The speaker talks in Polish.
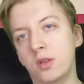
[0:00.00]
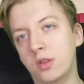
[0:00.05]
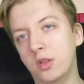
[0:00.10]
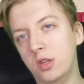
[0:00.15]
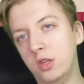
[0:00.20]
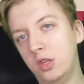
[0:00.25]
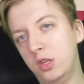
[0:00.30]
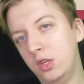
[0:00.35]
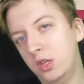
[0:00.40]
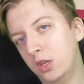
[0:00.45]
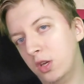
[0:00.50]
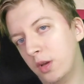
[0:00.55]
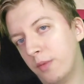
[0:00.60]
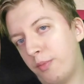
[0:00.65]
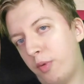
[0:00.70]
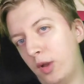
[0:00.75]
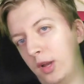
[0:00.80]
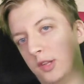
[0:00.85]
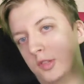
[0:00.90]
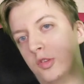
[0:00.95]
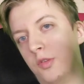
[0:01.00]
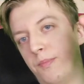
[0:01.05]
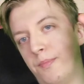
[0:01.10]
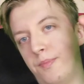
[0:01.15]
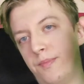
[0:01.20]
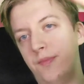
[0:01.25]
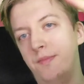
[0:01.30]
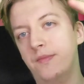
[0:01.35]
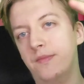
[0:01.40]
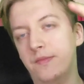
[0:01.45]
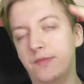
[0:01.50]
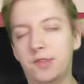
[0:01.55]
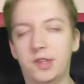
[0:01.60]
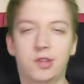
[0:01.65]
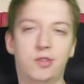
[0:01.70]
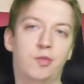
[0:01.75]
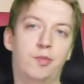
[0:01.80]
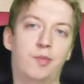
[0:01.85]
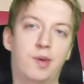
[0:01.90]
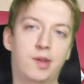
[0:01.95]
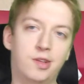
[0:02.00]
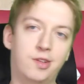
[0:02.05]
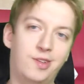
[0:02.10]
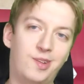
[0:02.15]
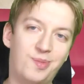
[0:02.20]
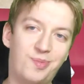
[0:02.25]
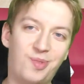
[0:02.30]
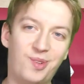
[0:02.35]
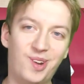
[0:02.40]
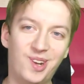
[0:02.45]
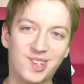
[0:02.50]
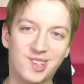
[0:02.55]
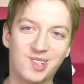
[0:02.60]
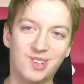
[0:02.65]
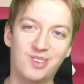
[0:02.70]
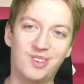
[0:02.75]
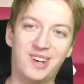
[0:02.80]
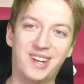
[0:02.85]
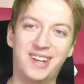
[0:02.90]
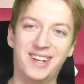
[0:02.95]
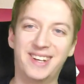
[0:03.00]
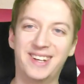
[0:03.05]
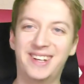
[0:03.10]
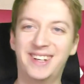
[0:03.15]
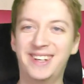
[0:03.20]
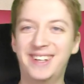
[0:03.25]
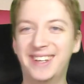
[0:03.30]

i polecą, nie no, bany nie polecą, ale